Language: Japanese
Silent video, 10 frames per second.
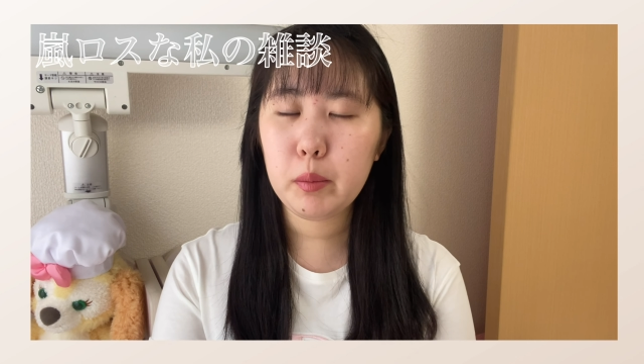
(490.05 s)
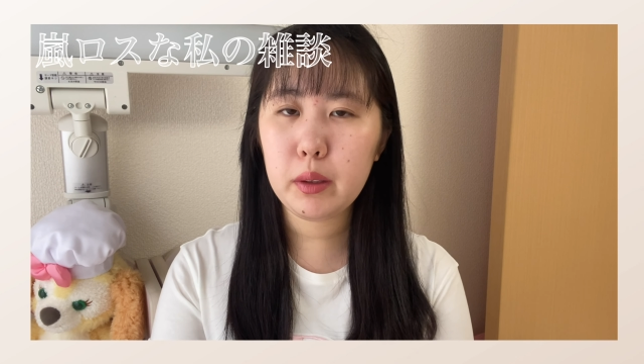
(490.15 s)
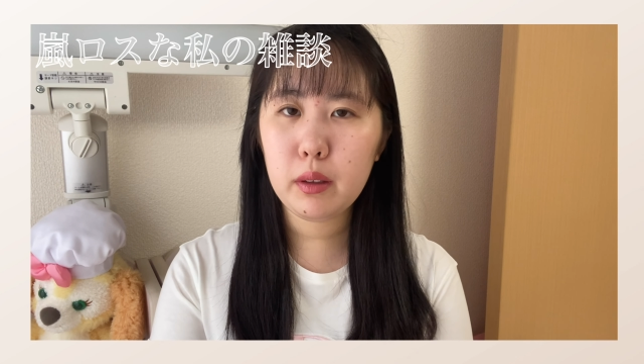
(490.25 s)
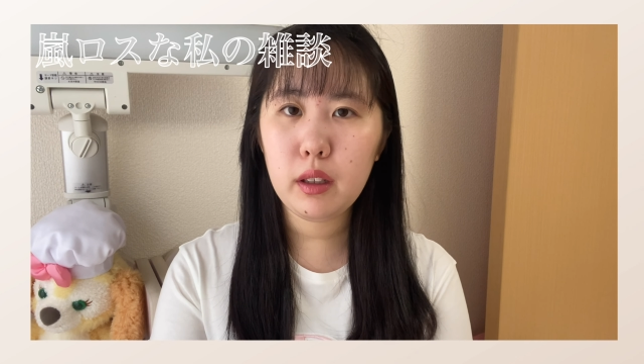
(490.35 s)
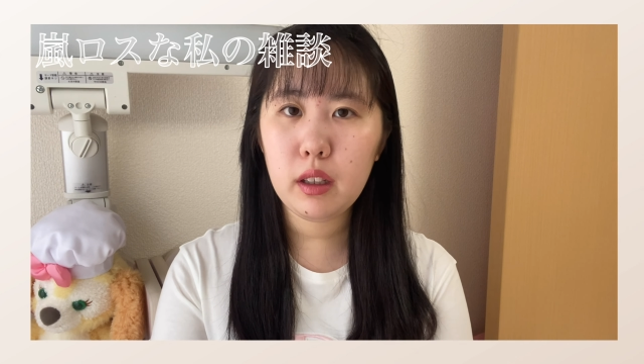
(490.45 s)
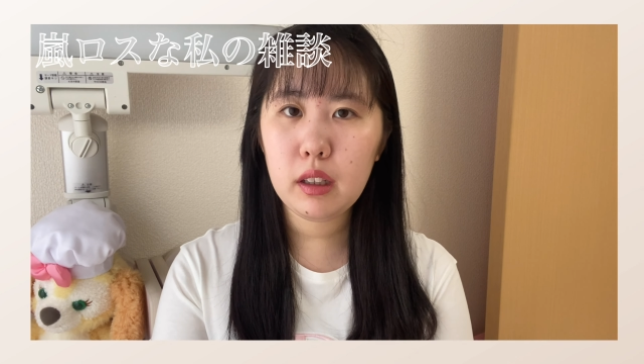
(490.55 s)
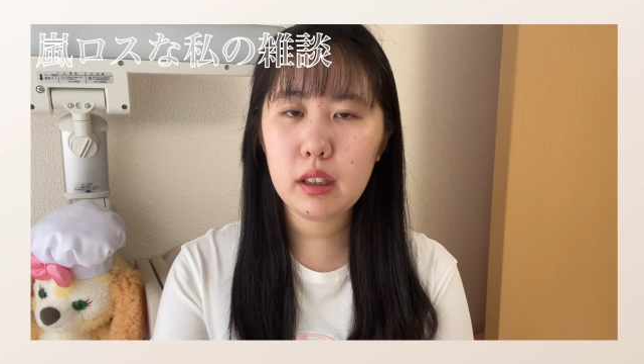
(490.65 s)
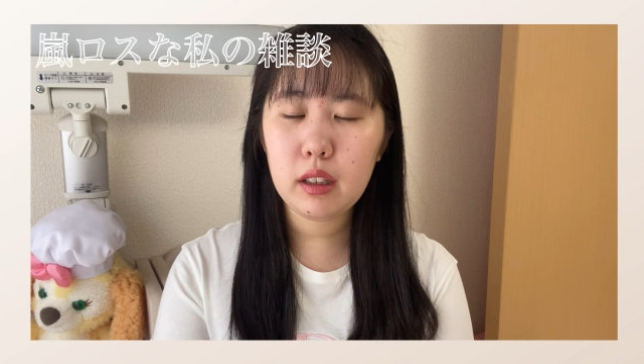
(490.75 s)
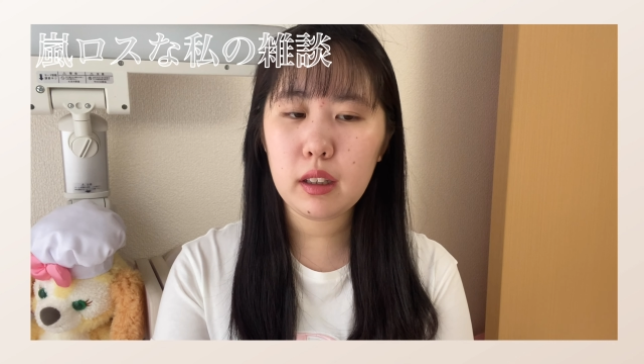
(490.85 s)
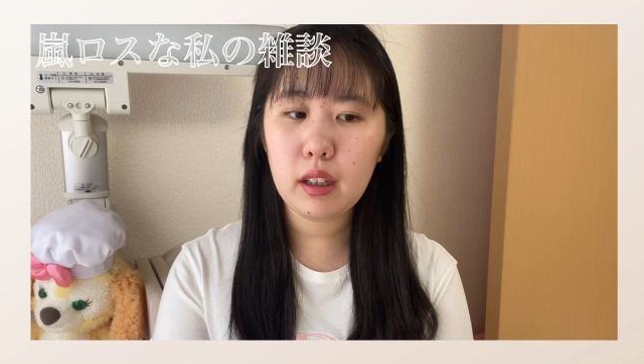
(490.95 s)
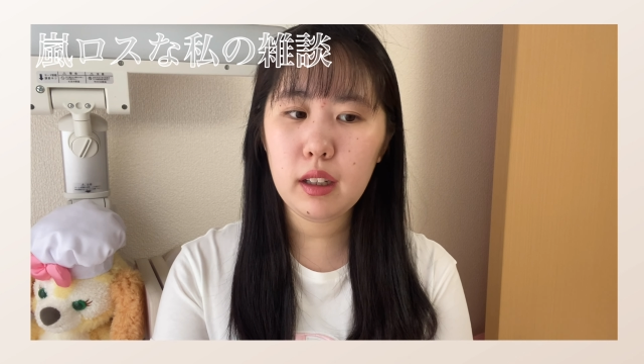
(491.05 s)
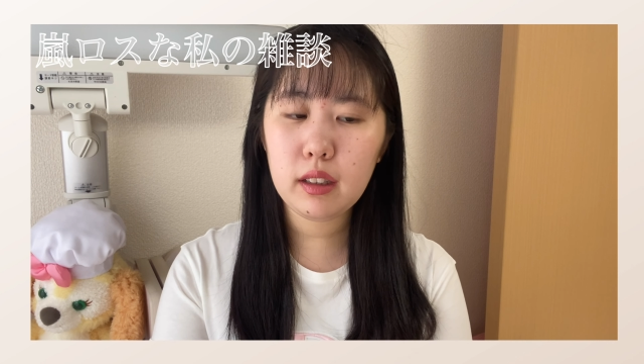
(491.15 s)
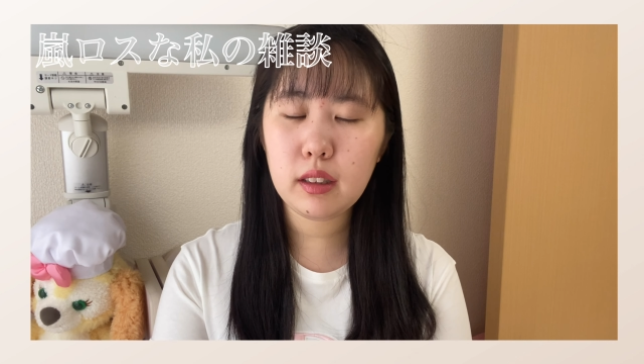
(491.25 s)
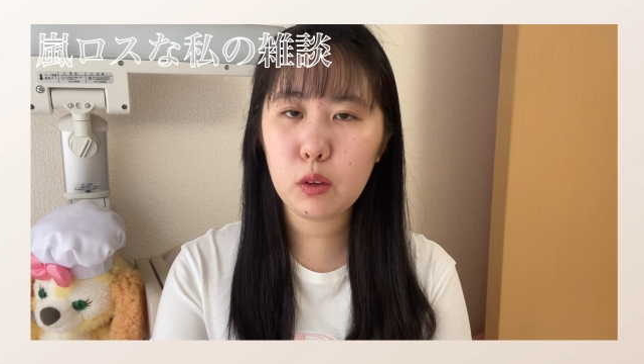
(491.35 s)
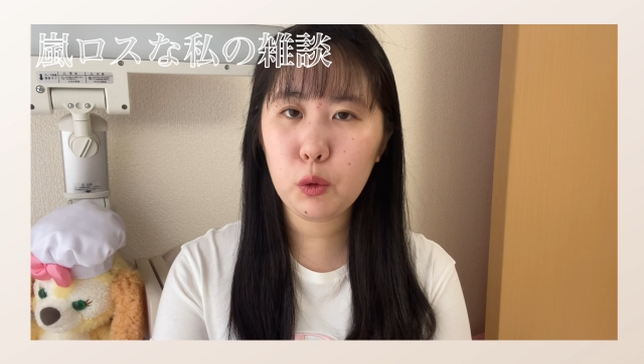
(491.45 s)
別になんか
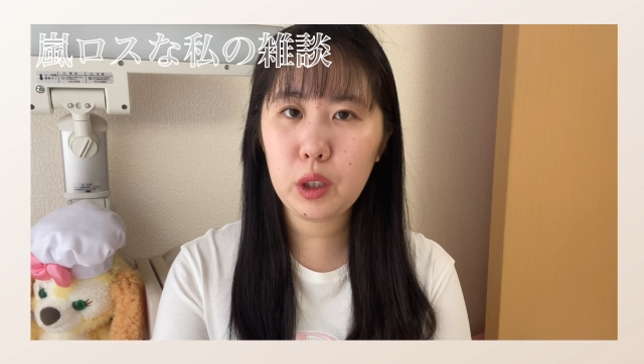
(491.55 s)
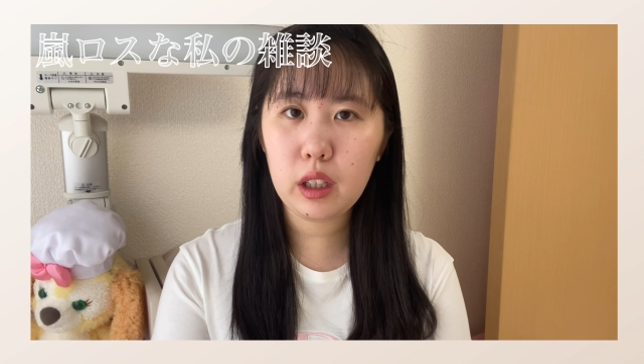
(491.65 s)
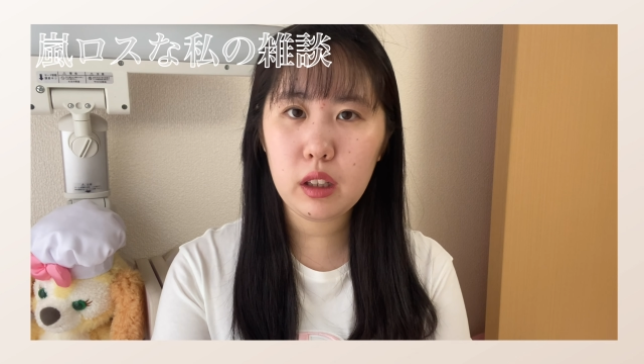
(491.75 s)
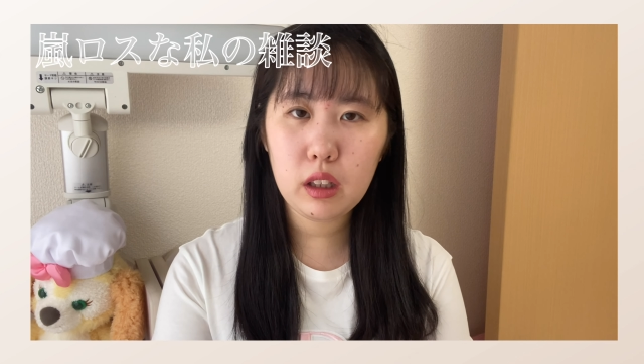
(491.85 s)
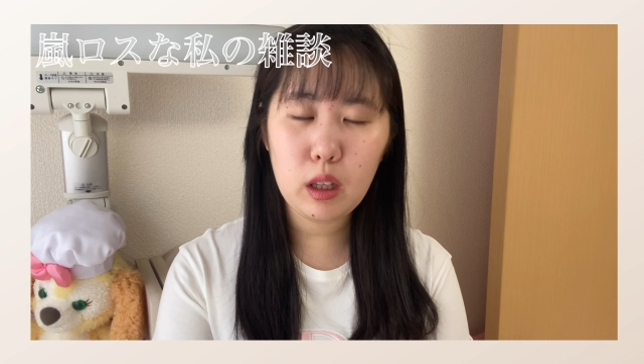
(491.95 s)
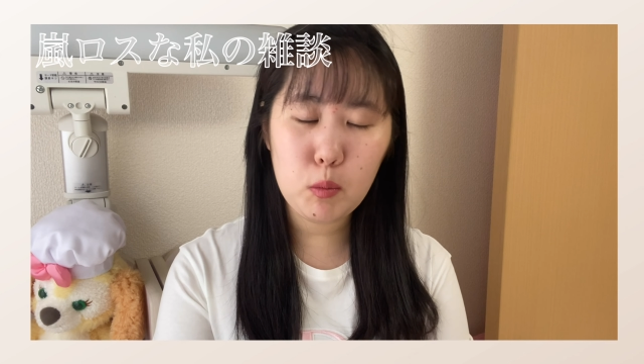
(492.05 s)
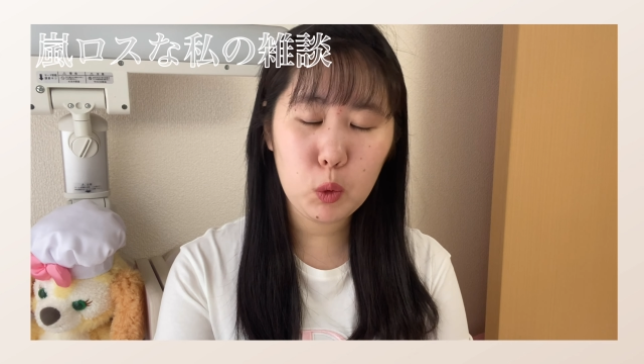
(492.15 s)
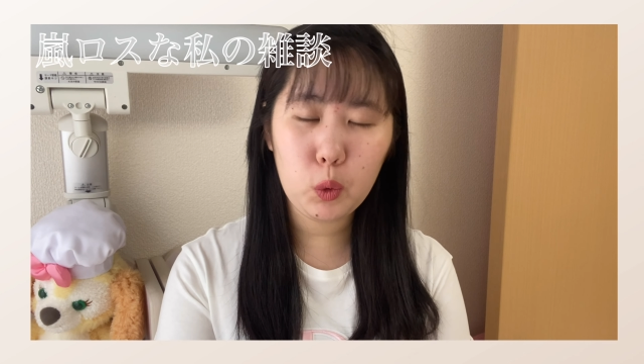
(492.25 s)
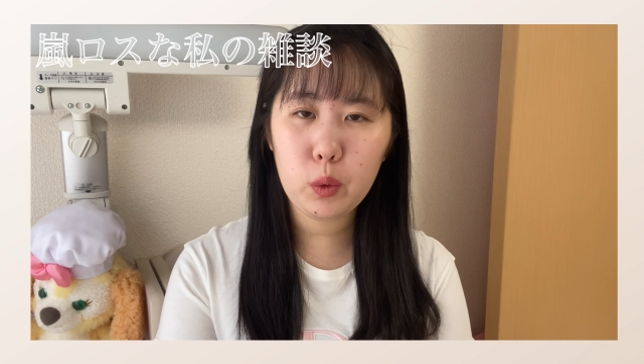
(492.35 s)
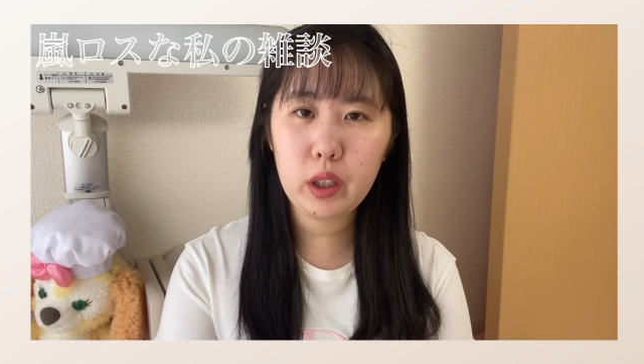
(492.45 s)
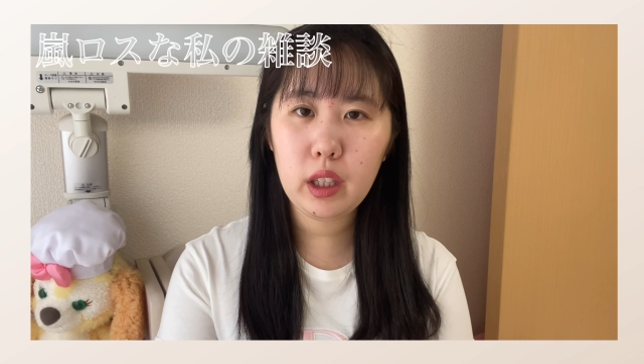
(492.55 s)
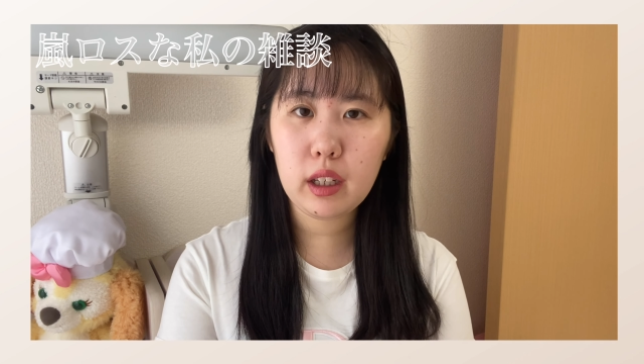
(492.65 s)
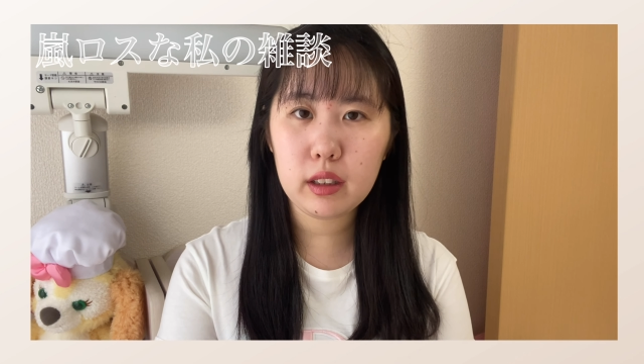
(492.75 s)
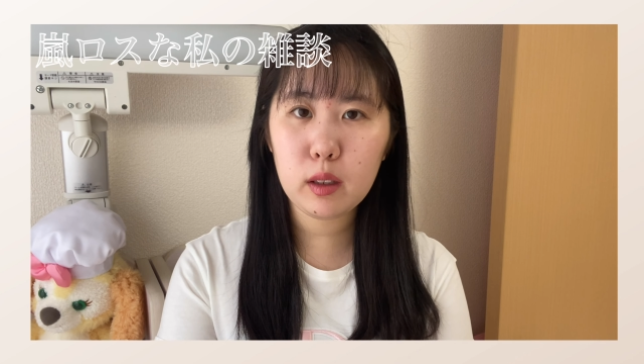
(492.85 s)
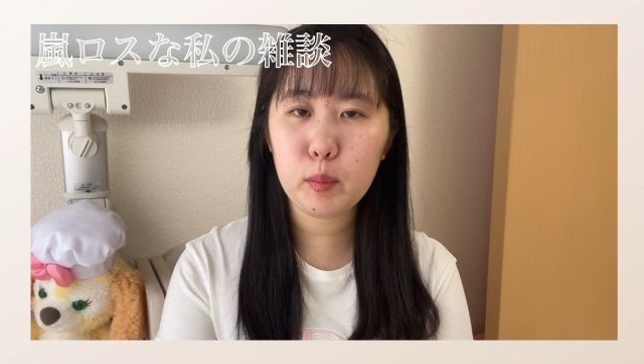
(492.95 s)
嵐降りてもいい
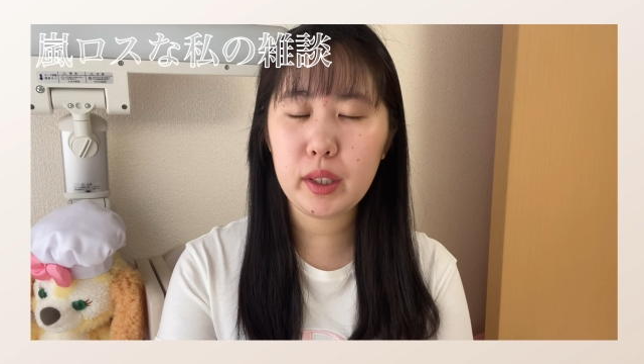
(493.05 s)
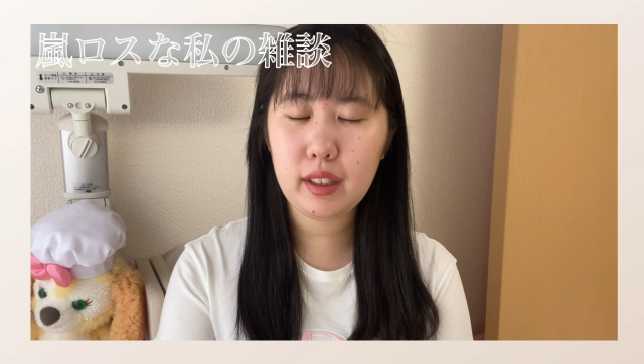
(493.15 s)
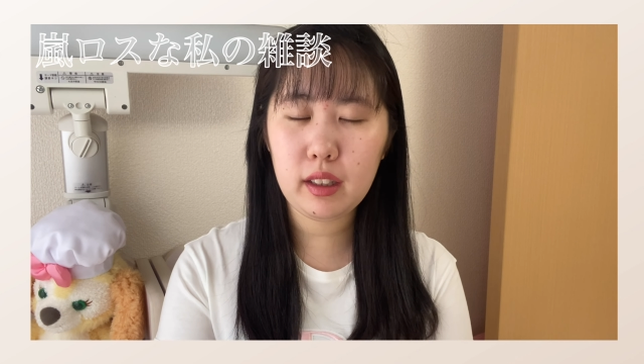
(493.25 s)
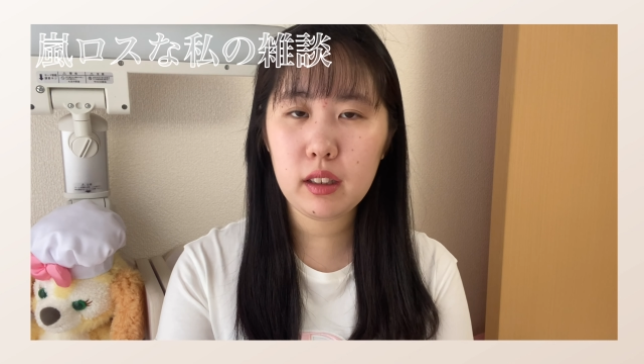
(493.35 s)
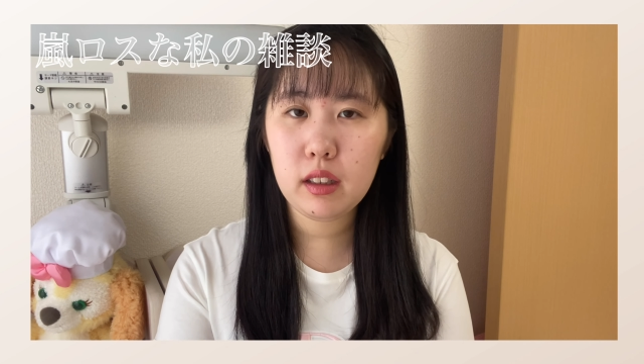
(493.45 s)
かなみたいな